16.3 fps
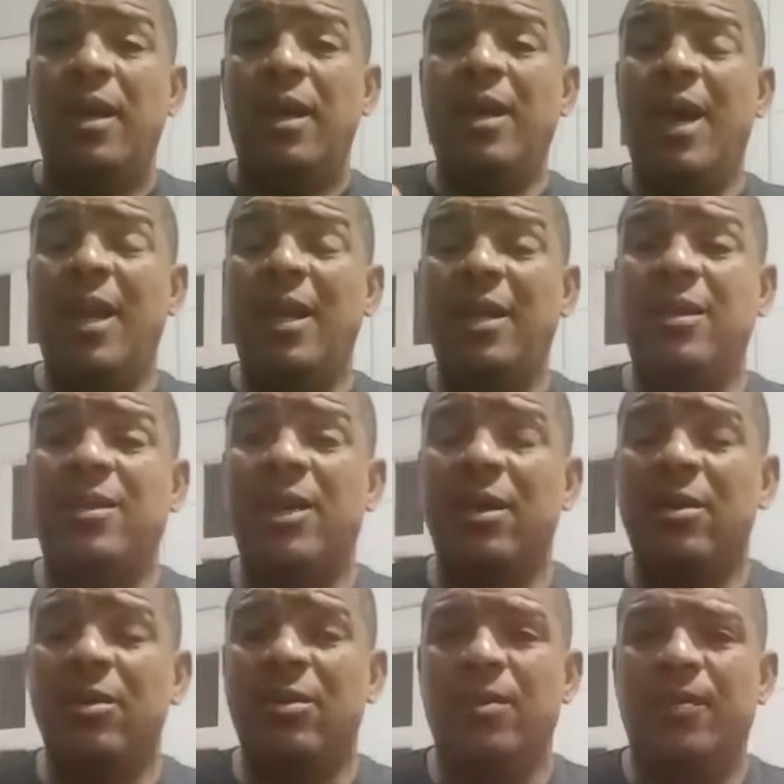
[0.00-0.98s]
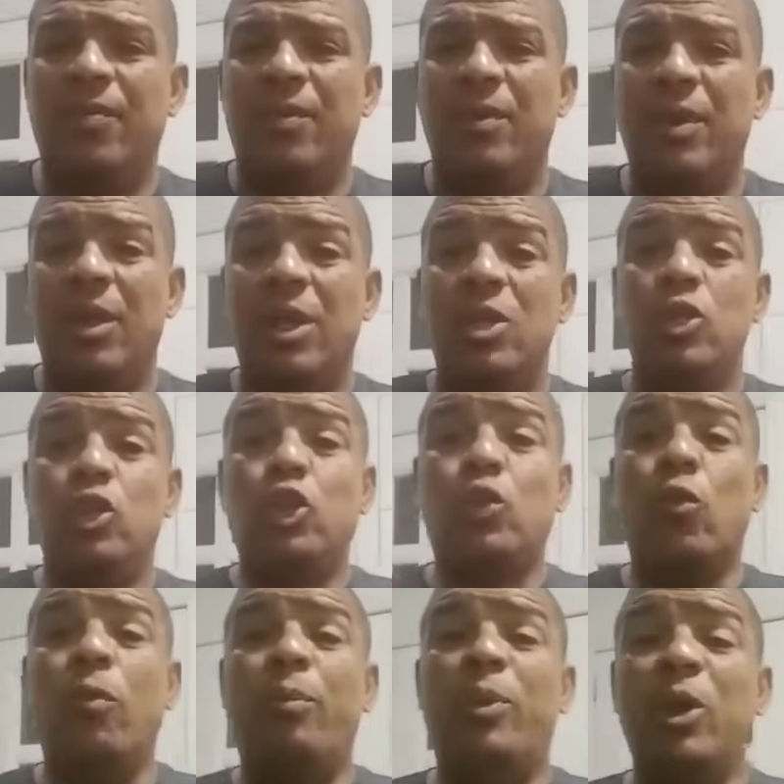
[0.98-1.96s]
E ela então
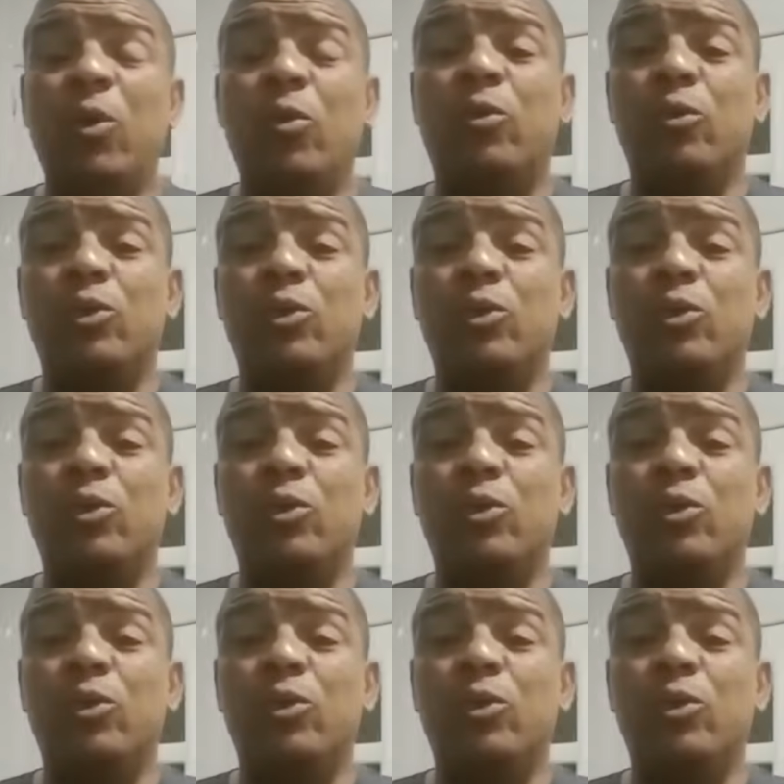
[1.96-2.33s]
descobriu que